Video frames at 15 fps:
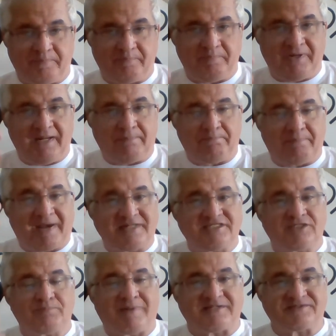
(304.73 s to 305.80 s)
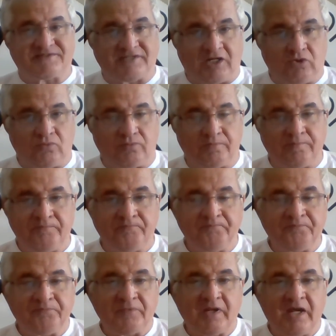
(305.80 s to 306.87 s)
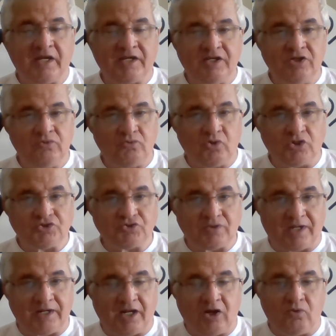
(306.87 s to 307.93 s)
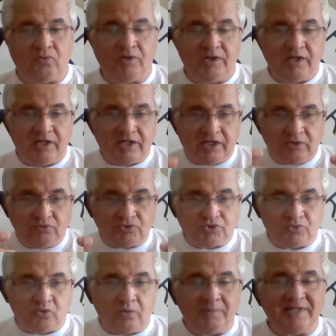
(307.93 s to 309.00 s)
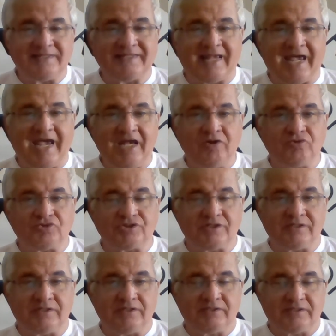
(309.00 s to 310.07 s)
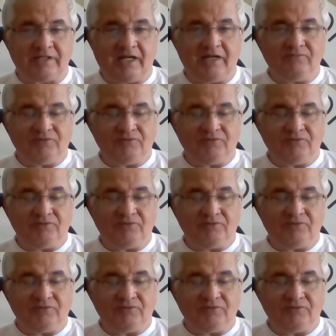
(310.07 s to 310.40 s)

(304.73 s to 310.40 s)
pela participação aqui no nosso canal, que nos comentários, tá?